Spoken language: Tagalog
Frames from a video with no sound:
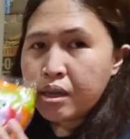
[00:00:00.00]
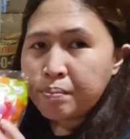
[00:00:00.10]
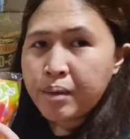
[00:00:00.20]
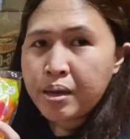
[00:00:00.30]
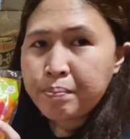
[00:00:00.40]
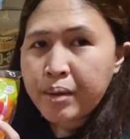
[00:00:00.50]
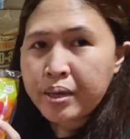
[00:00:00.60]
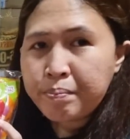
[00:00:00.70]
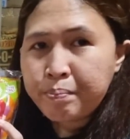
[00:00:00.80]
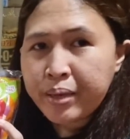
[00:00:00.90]
Pang 5
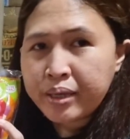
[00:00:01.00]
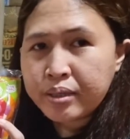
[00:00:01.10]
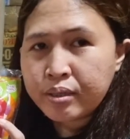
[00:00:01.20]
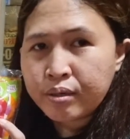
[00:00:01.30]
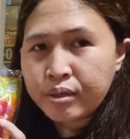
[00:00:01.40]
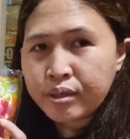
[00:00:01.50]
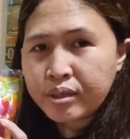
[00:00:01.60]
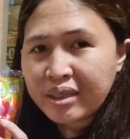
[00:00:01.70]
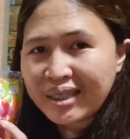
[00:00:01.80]
pesos.